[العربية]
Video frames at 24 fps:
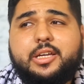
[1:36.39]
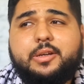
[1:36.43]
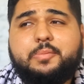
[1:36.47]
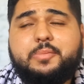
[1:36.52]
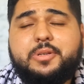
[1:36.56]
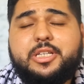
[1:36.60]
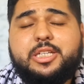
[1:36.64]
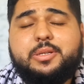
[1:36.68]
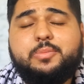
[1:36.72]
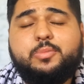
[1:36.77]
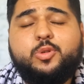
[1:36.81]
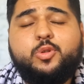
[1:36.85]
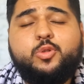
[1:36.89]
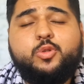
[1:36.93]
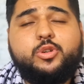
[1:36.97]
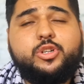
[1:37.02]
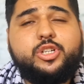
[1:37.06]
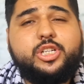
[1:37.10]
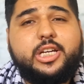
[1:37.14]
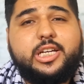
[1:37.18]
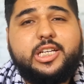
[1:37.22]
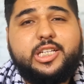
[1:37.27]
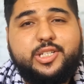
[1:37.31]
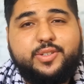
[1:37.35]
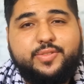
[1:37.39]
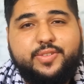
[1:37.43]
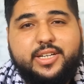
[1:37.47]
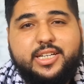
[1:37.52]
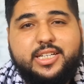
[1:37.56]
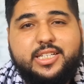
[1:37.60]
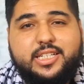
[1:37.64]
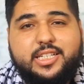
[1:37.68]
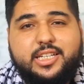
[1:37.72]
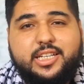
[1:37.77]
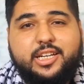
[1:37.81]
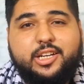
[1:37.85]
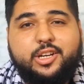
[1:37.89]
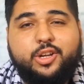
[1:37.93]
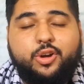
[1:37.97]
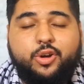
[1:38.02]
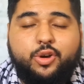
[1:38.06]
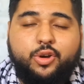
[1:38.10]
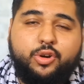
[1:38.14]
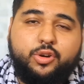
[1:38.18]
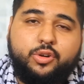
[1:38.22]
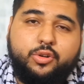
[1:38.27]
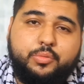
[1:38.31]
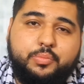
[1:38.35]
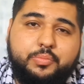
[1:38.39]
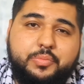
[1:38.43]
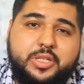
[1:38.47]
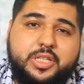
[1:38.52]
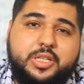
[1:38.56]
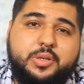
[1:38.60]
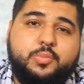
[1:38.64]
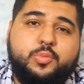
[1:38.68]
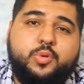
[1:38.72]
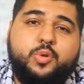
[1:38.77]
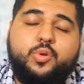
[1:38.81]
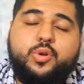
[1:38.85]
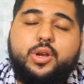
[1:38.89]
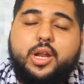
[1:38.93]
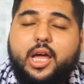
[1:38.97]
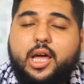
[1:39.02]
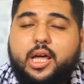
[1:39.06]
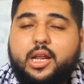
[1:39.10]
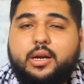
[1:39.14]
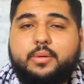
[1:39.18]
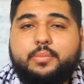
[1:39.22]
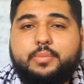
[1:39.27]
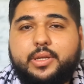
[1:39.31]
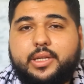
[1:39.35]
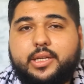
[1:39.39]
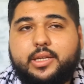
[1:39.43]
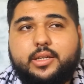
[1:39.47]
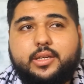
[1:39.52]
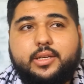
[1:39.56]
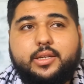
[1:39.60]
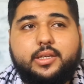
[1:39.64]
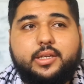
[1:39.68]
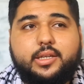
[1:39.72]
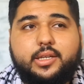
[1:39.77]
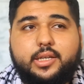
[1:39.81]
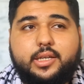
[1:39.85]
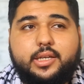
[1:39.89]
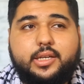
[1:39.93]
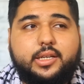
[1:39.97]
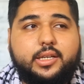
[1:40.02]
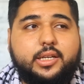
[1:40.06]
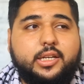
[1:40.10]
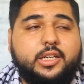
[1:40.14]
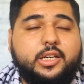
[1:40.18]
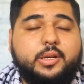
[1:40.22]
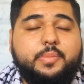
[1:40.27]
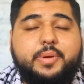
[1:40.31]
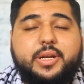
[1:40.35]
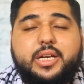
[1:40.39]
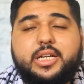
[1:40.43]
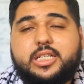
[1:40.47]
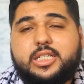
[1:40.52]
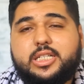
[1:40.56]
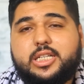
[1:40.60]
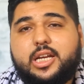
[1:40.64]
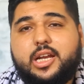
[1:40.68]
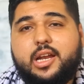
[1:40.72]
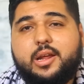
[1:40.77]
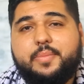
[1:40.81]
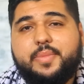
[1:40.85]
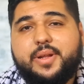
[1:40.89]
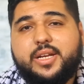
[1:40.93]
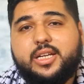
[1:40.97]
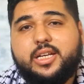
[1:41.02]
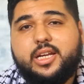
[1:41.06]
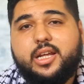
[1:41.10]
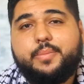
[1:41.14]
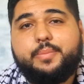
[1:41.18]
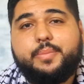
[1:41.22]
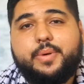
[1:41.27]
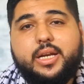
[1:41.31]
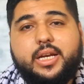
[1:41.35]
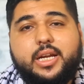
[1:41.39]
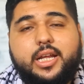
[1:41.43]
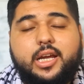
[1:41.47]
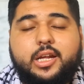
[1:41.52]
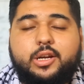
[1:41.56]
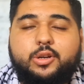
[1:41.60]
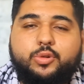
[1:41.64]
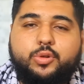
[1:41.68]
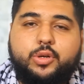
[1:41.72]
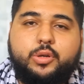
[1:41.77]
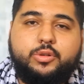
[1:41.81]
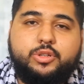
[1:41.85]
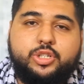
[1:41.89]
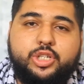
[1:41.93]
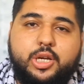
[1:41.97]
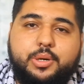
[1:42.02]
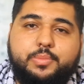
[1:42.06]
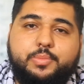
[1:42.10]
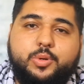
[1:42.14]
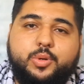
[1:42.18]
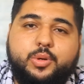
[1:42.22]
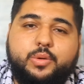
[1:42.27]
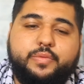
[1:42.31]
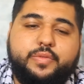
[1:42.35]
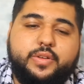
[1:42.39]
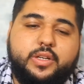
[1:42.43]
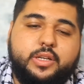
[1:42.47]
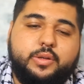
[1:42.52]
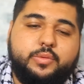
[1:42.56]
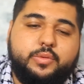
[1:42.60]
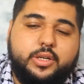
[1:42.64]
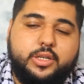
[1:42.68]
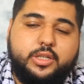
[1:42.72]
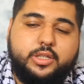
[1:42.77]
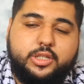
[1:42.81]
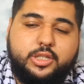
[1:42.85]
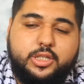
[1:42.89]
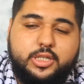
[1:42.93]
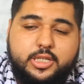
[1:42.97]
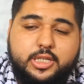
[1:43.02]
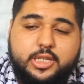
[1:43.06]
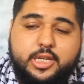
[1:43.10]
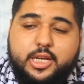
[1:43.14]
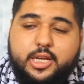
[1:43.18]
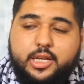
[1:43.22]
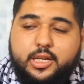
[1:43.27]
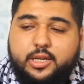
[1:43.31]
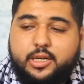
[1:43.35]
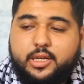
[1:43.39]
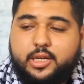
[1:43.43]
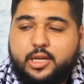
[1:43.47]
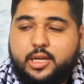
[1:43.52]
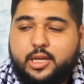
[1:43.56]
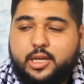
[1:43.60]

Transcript: باسم كل شخص فلسطيني حر باسم كل عربي إيه، نتمنى السلامة التامة لأهلنا وشعبنا في دولة الجزائر